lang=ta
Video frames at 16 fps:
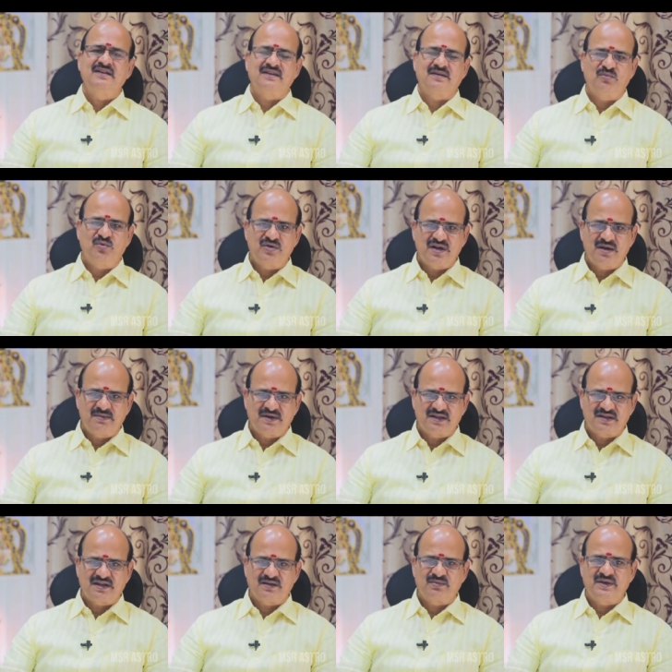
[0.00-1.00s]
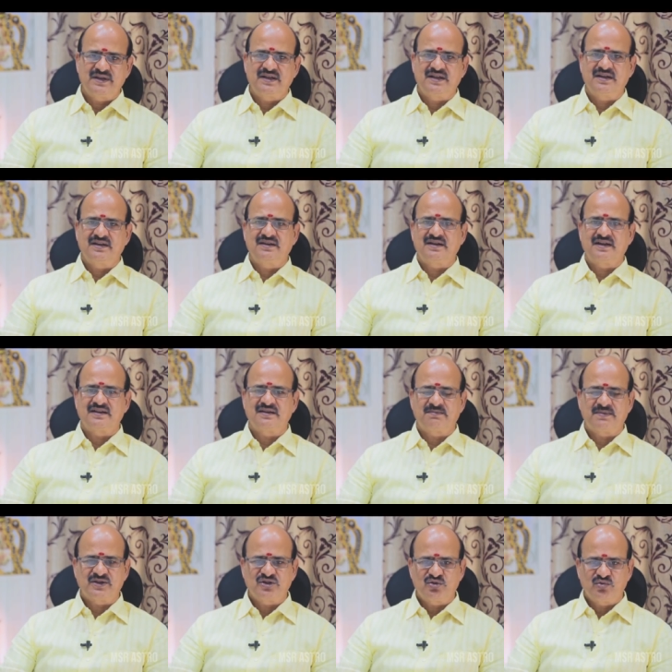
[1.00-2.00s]
இந்த மூன்றாம் இடத்துல போய் அந்த
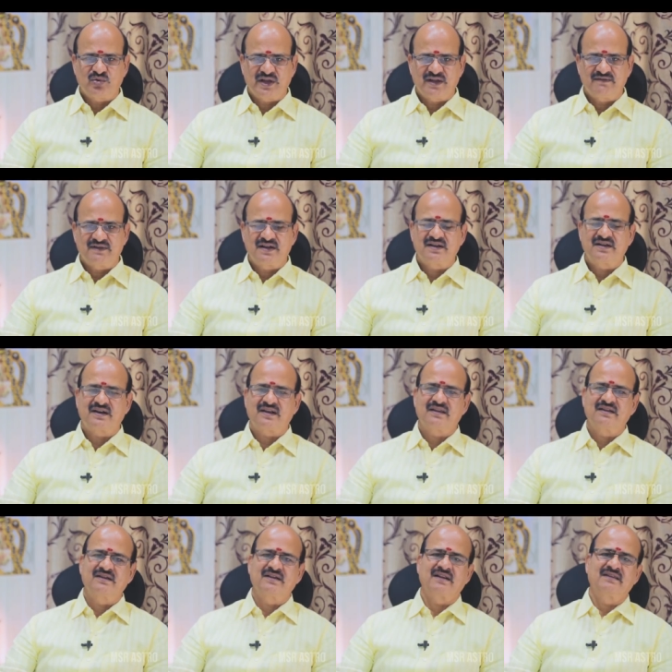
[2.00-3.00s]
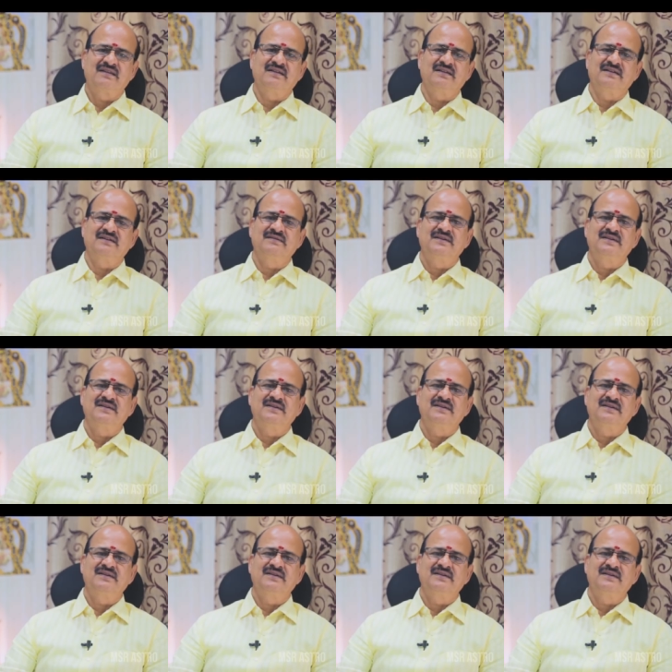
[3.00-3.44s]
பத்து குடையும் இருக்கிறதுங்கிறது